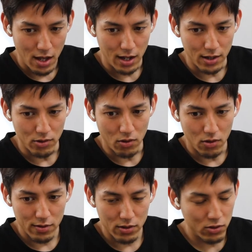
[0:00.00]
その
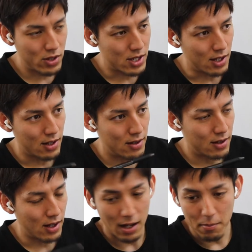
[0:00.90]
当時、
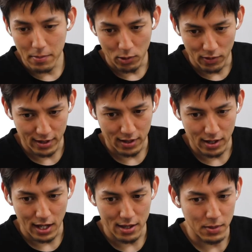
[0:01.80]
ね、ガンバ大阪
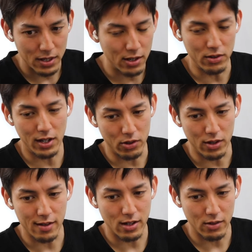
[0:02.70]
から始まってるんだけど、
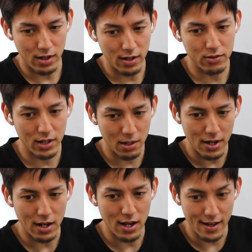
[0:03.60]
稲さんはそこから、
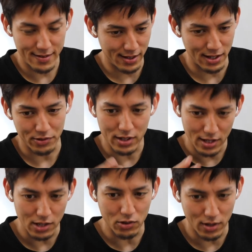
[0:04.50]
まあ、アーセナル行っ
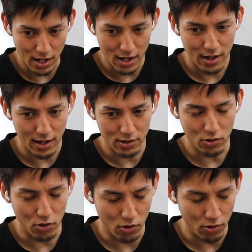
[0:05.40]
たりとか、
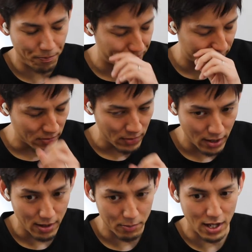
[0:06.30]

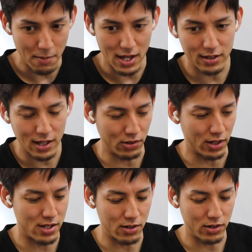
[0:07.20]
プレミア行ったりと
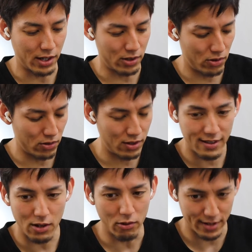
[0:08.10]
かしてるんだけど、で
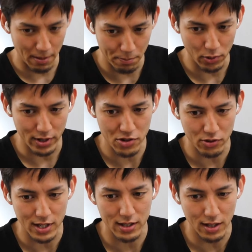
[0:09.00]
最後俺札幌で一
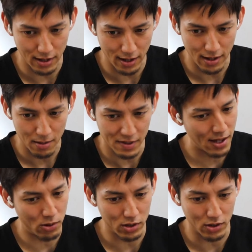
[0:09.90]
緒にやってて、まあ、
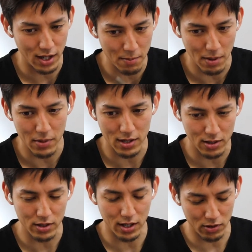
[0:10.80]
最後っていうか今もやっ
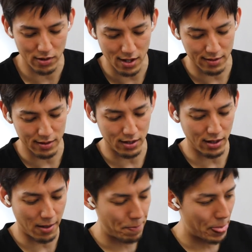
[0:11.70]
てるんだけど J3 で。